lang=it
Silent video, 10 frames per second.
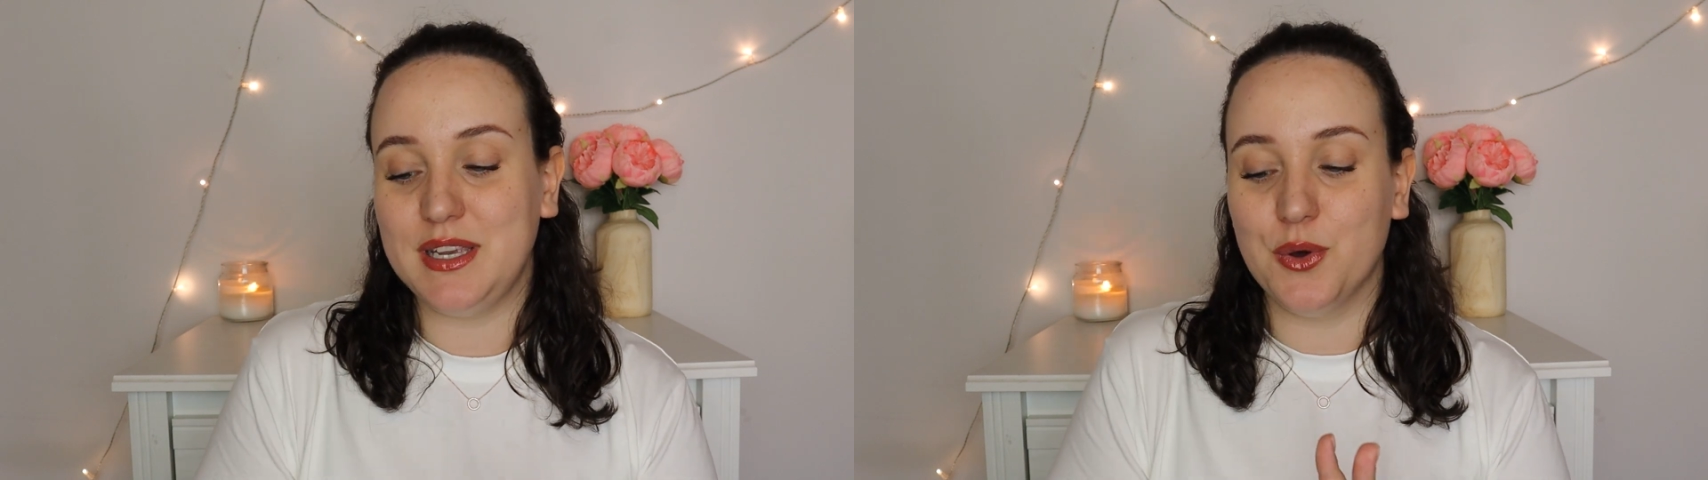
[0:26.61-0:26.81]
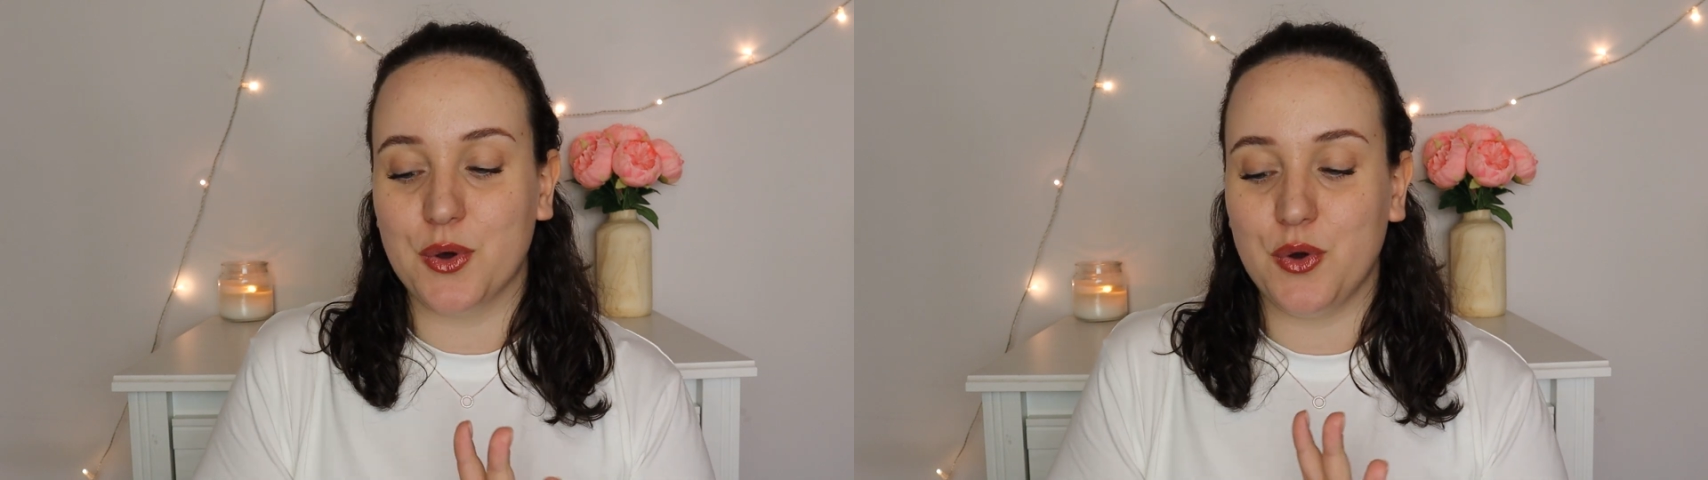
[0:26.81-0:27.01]

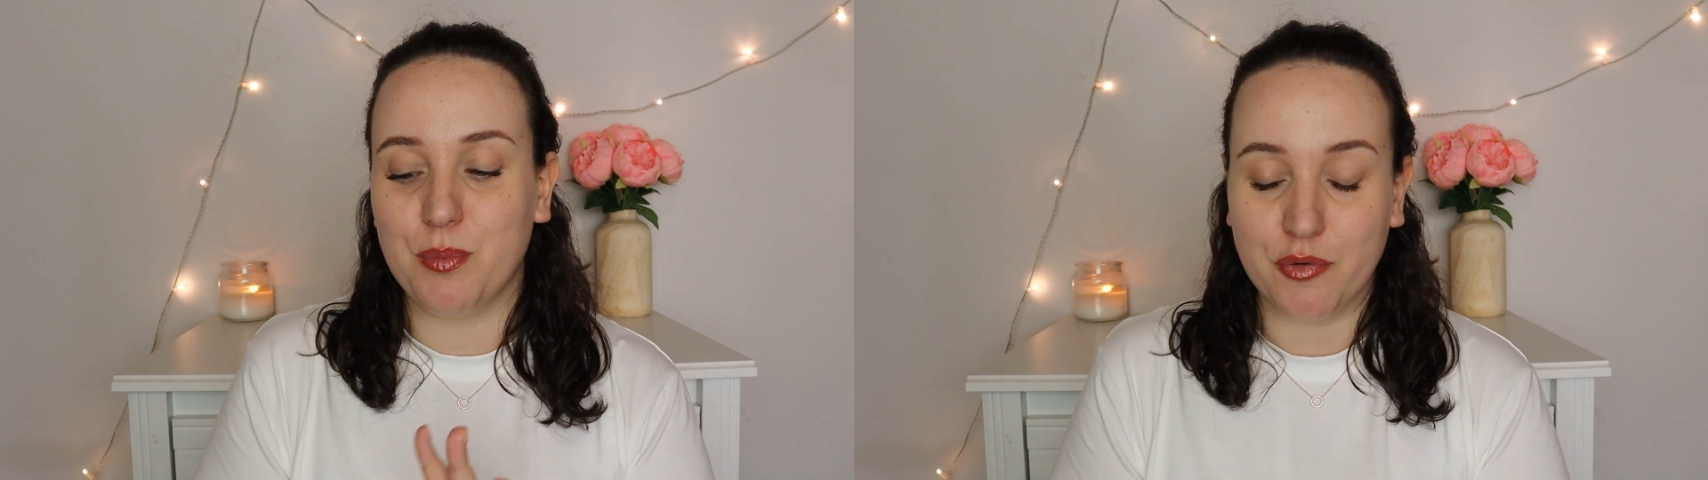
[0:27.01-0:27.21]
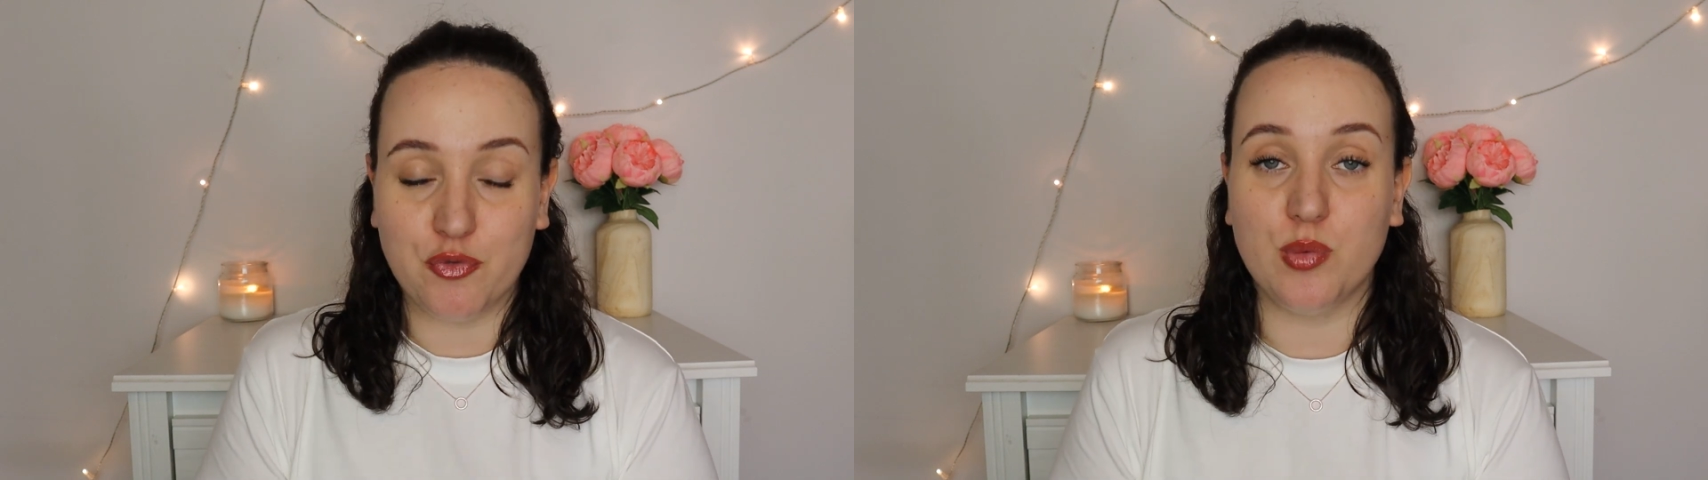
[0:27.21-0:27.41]
i loro
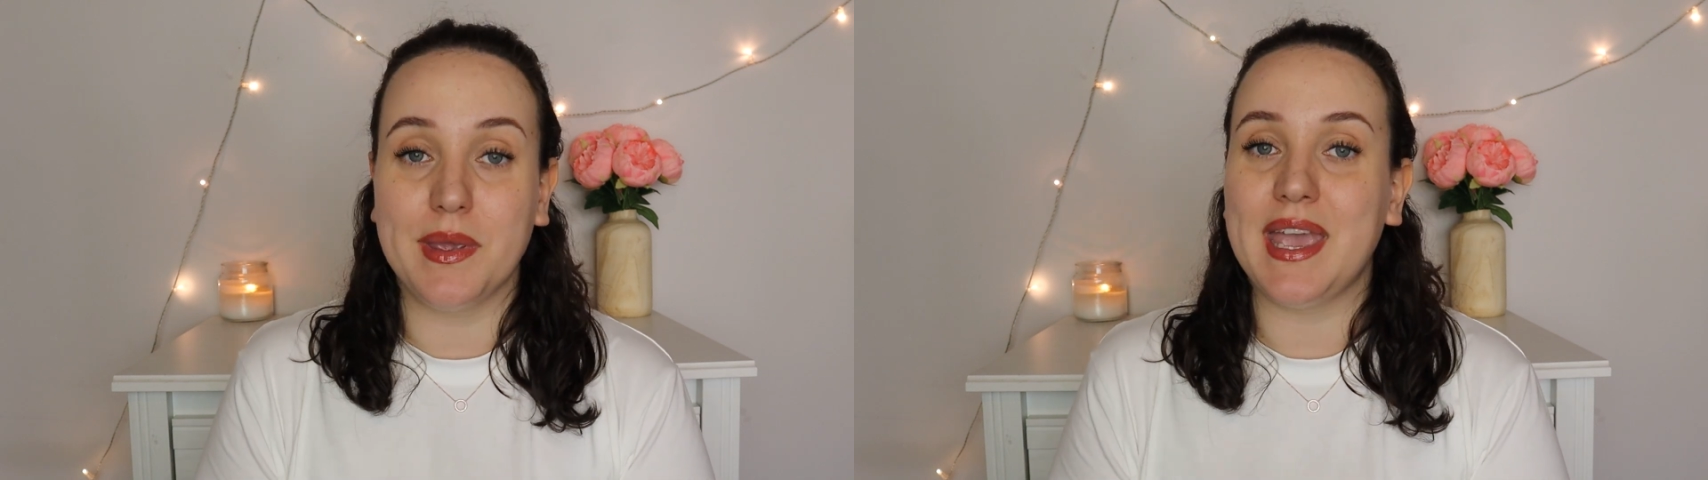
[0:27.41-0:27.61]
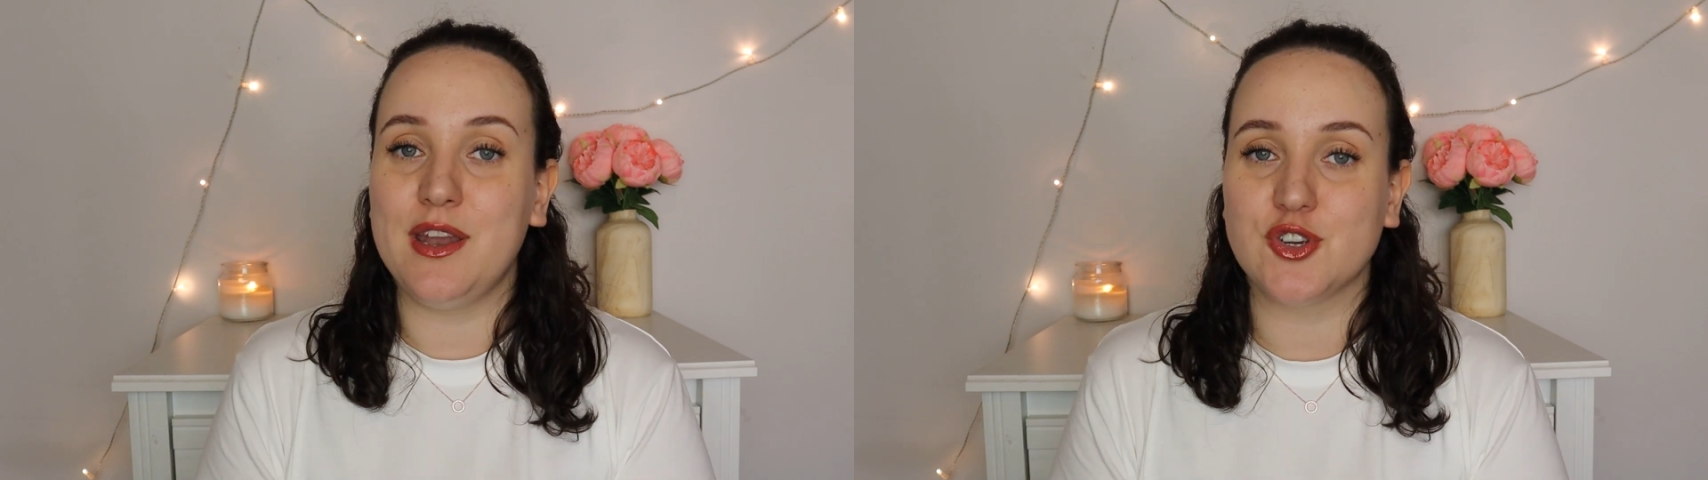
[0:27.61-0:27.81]

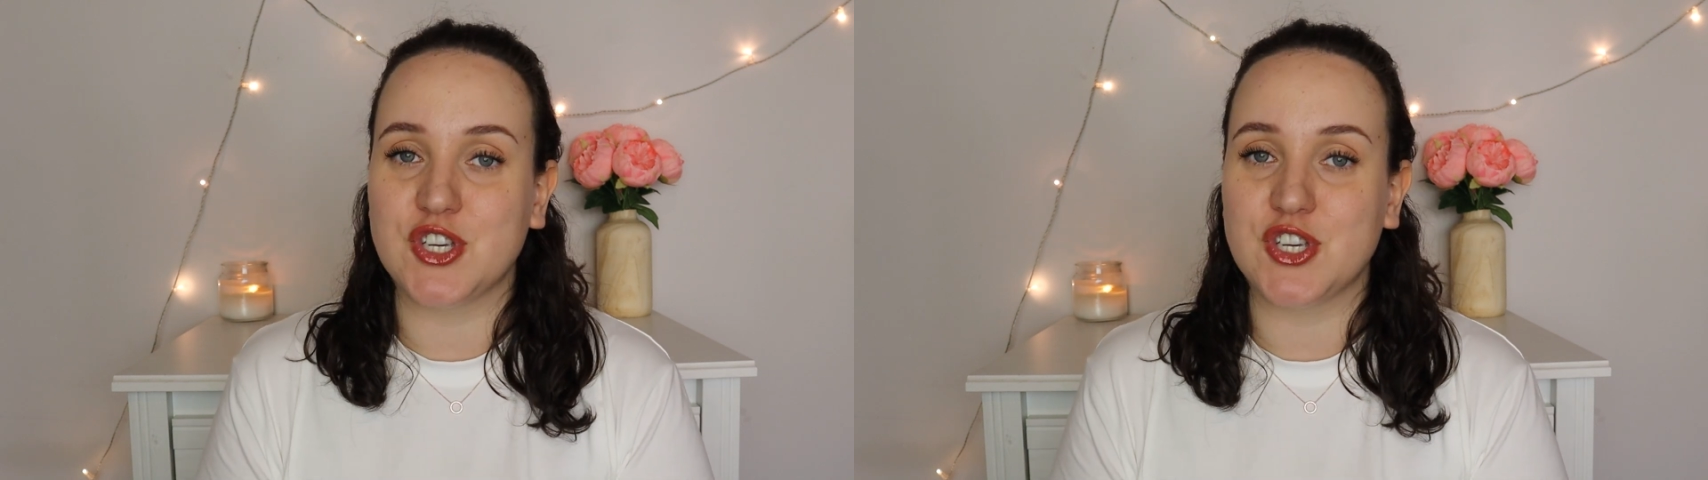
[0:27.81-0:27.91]
profumi e ne ho